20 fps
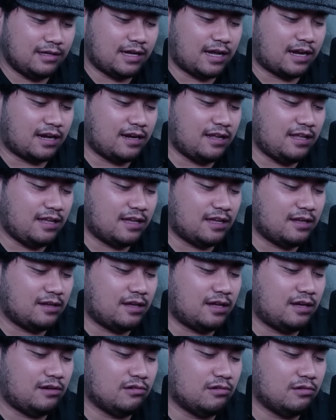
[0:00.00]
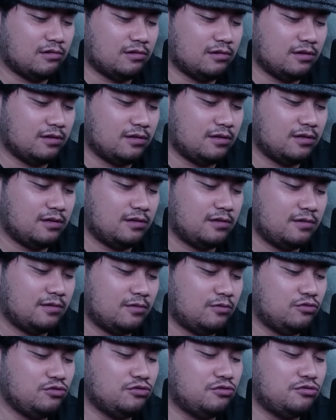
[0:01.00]
Karena ya aduh
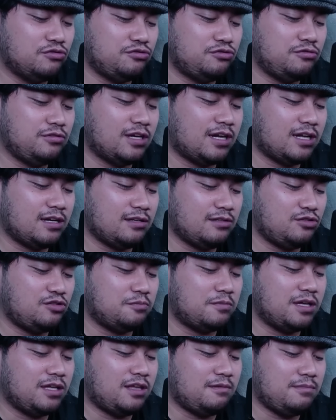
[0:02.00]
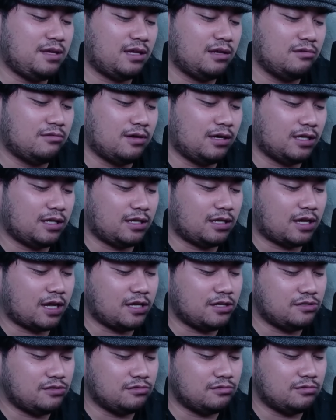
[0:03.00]
ujung-ujungnya kan cuma gimmick doang ini
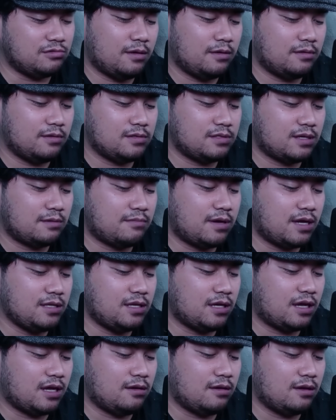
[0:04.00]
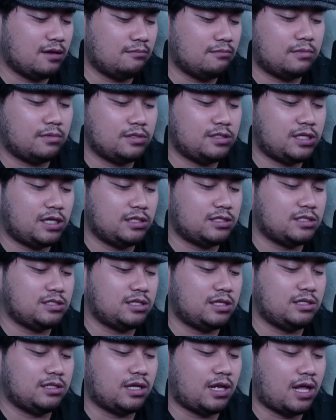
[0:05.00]
kaiju sama aja kayak
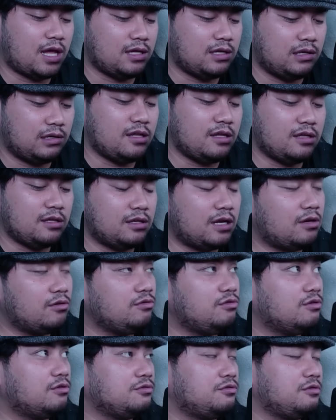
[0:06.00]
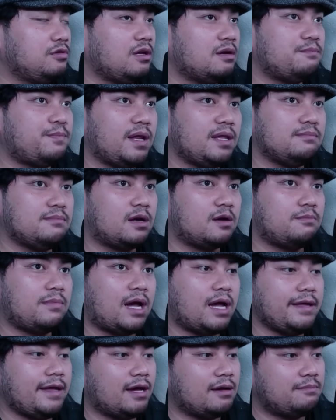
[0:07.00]
cerita-cerita lain dan ujung-ujungnya yang paling
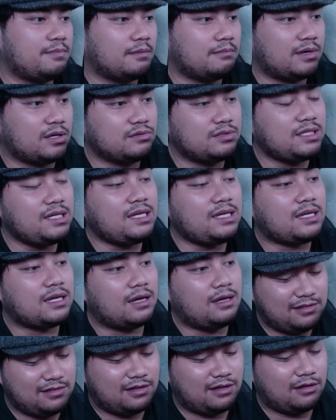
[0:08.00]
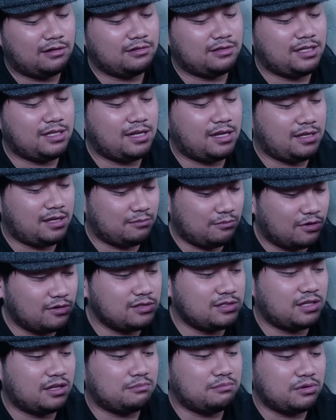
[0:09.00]
berbahaya apa manusia kalau tidak ya
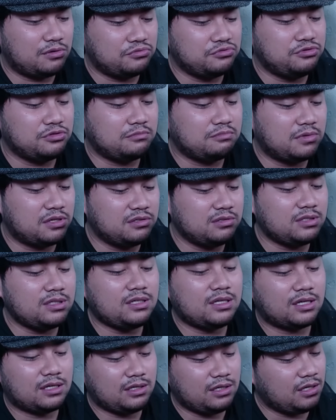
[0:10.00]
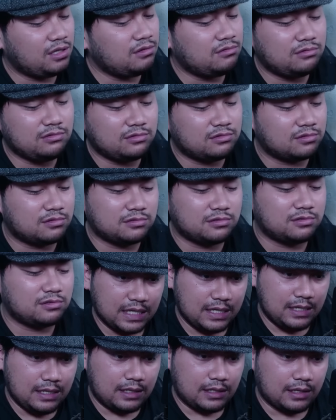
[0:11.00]
monster berwujud manusia itu
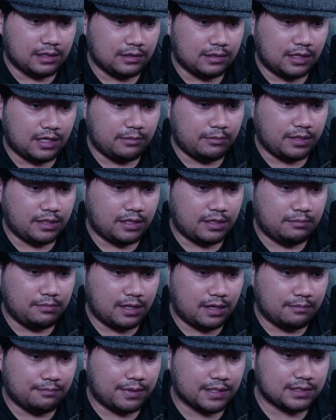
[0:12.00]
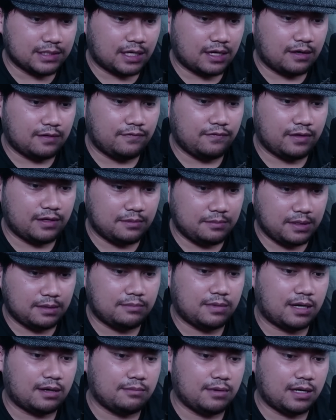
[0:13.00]
nanti animenya dibilang pasaran filmnya
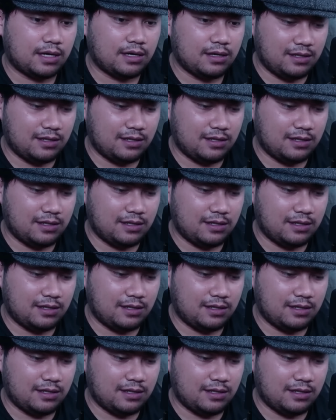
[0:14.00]
marah-marah